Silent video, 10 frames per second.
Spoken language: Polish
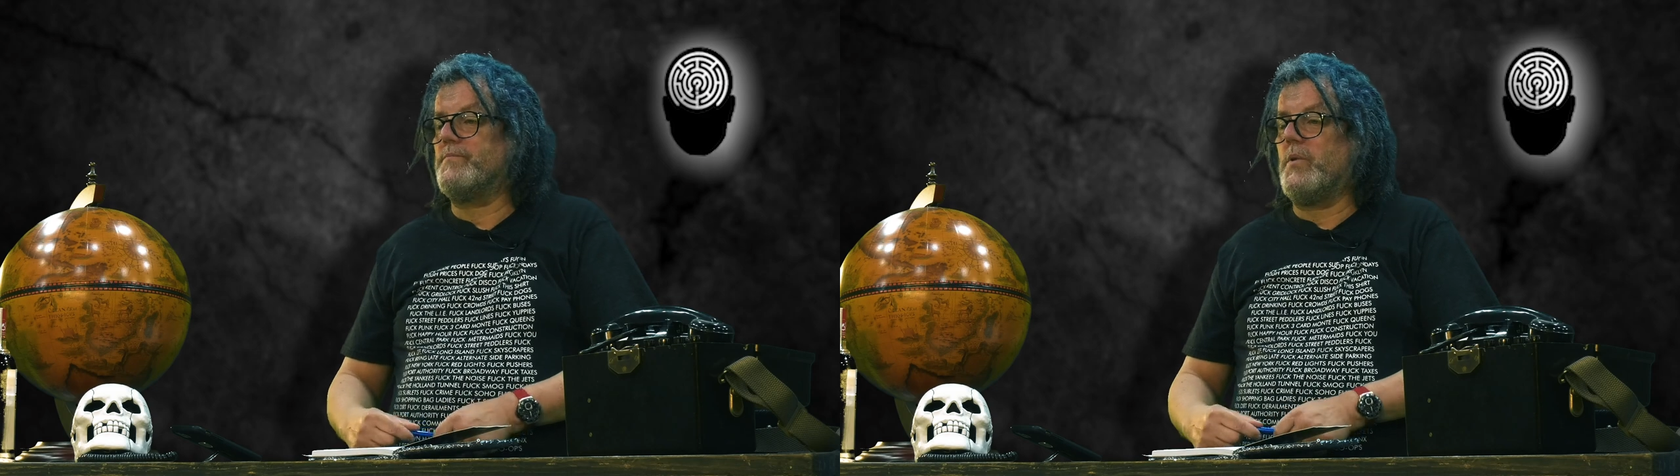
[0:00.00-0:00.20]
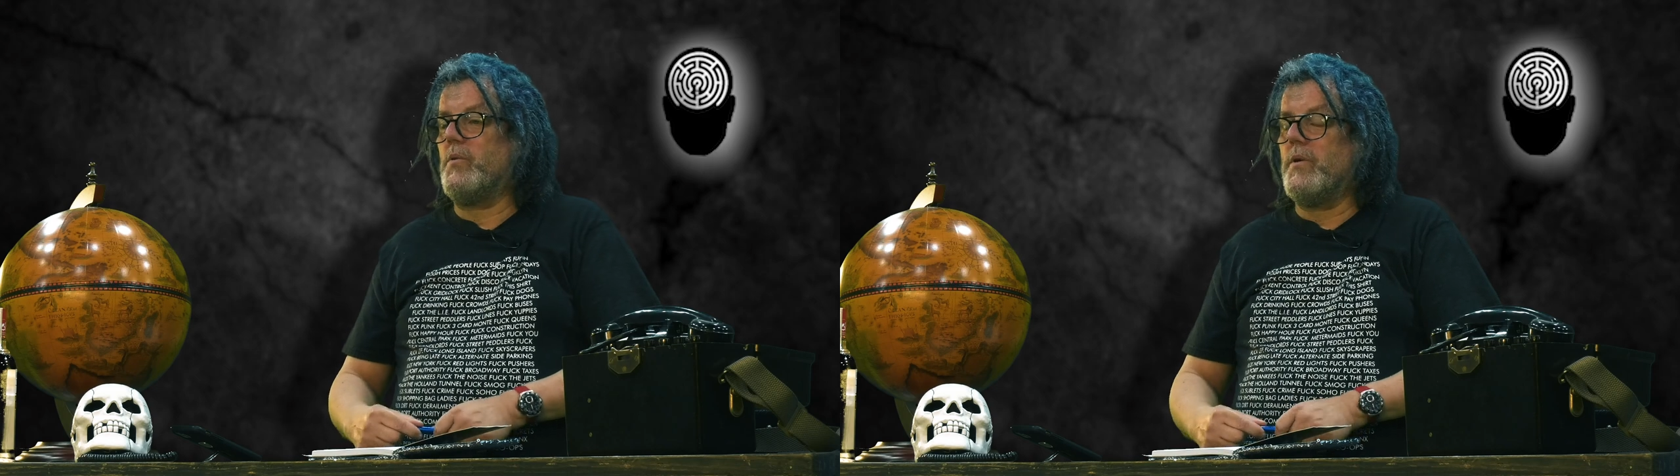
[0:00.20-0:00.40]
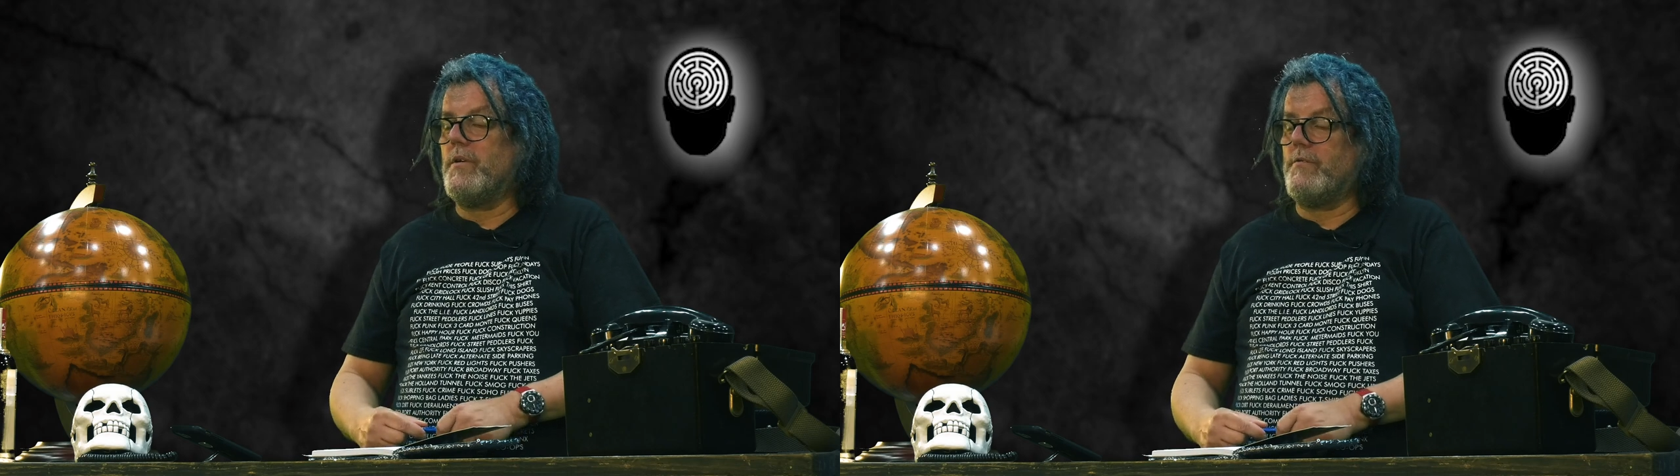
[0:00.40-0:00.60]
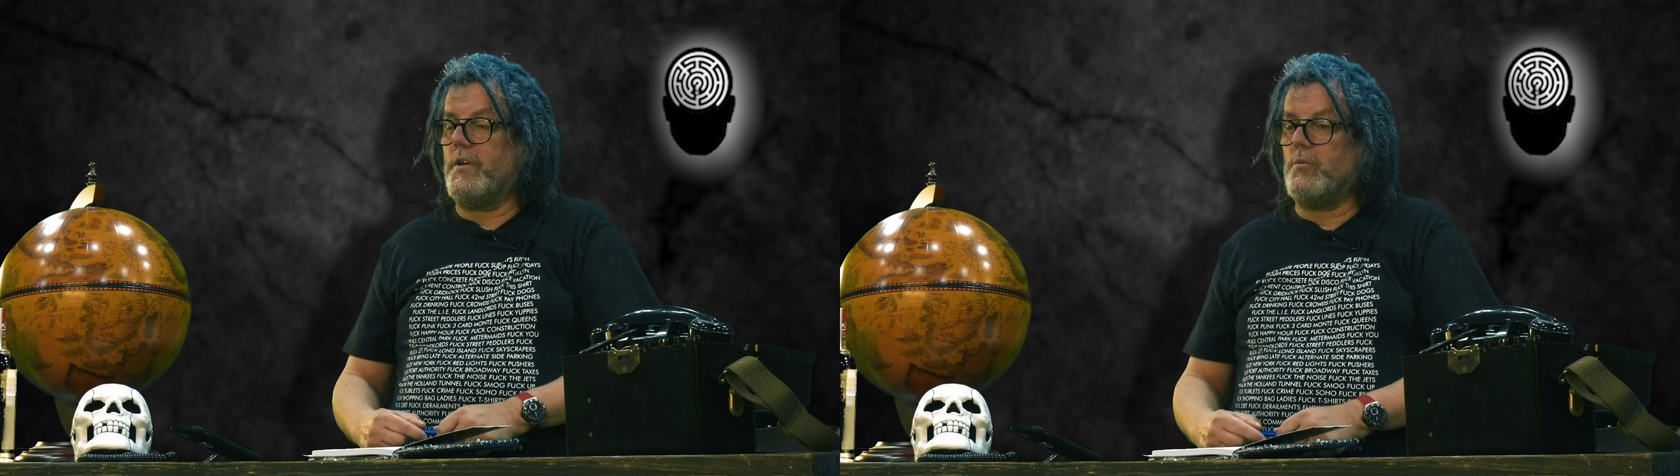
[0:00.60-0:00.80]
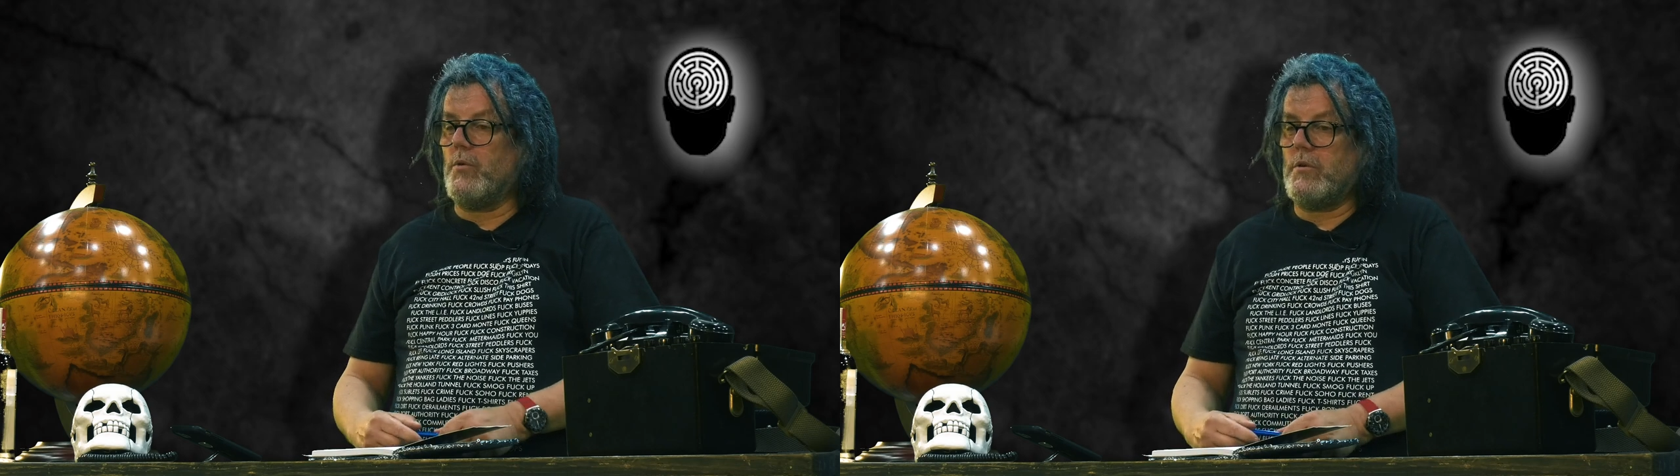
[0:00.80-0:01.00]
były
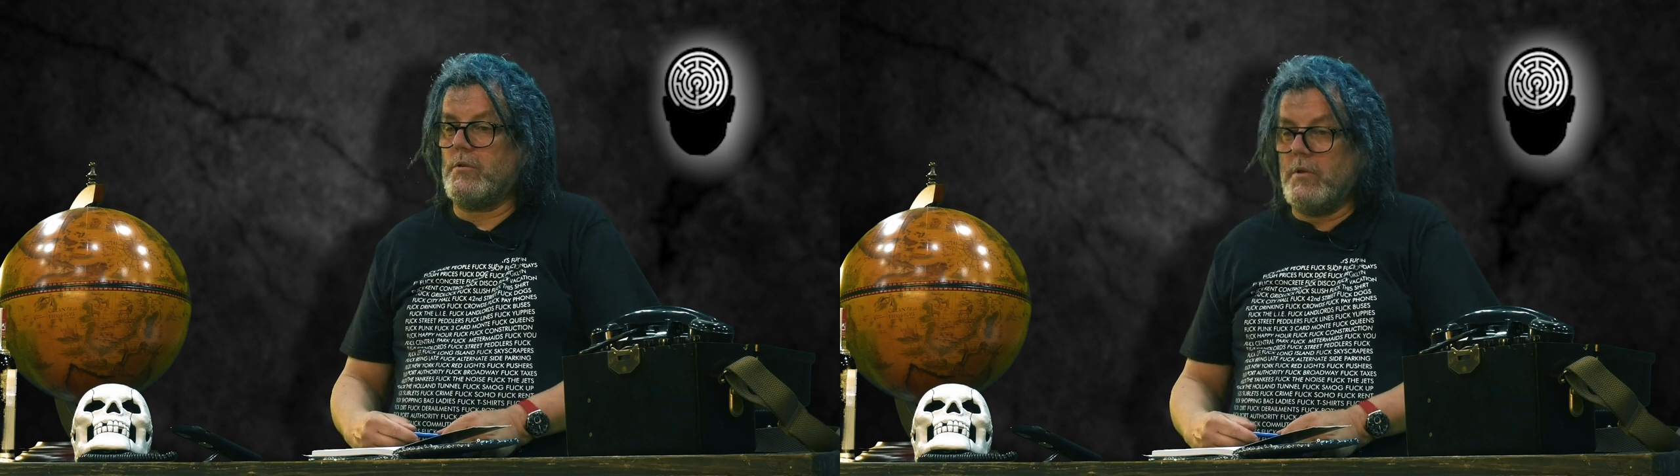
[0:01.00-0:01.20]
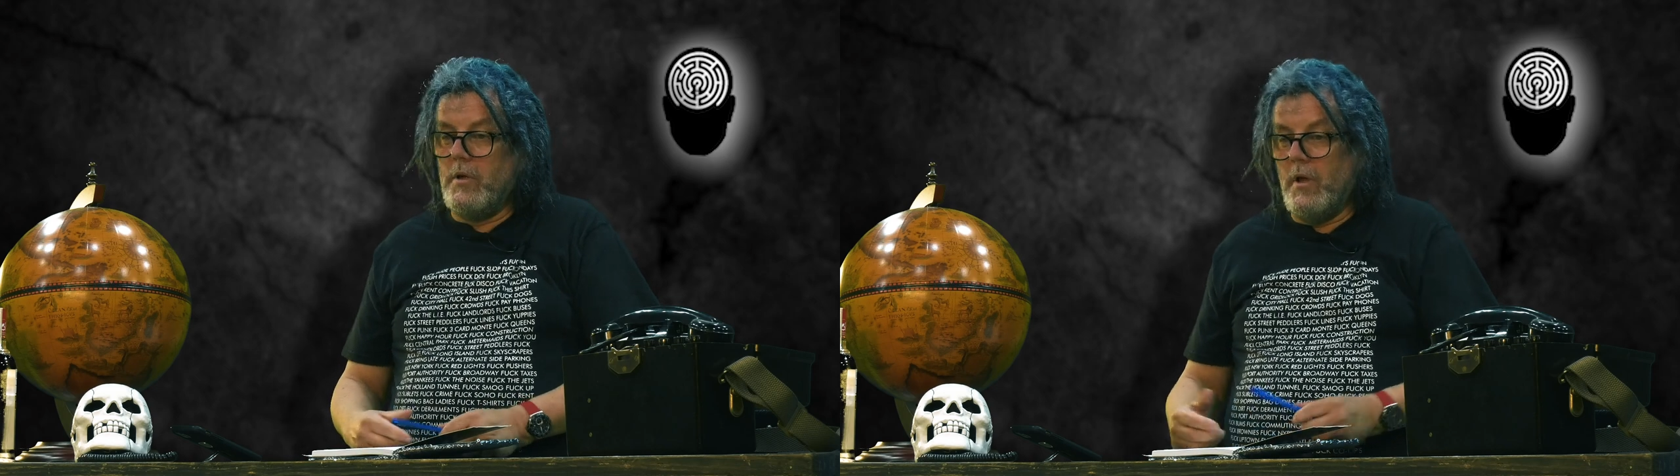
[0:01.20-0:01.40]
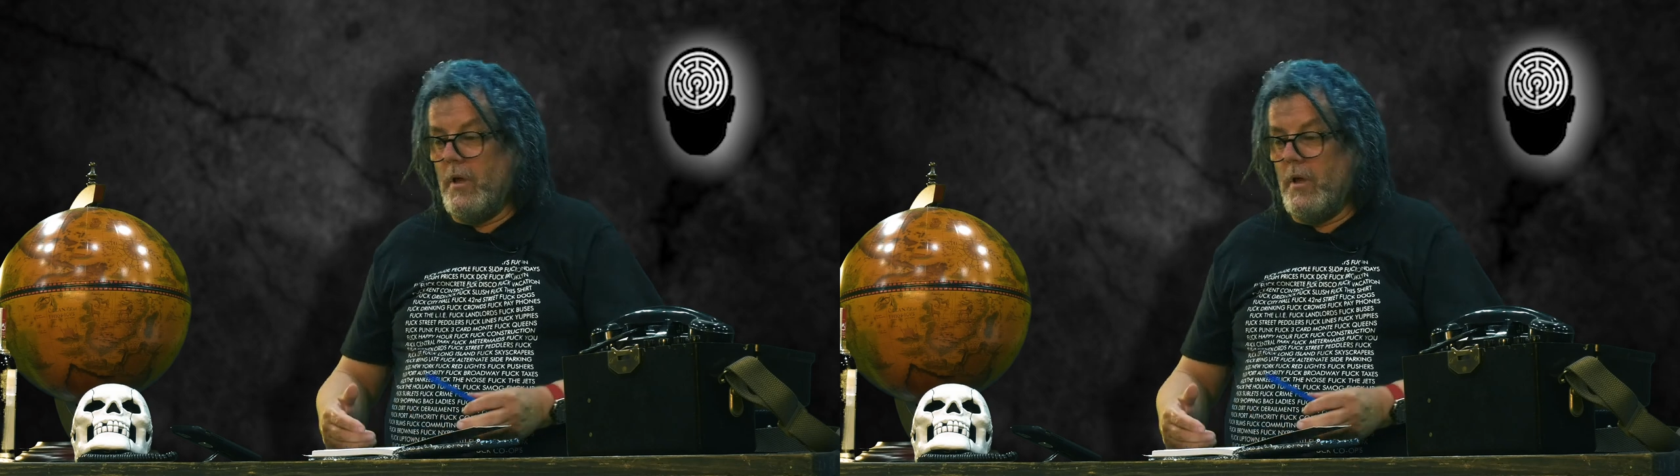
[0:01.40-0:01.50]
według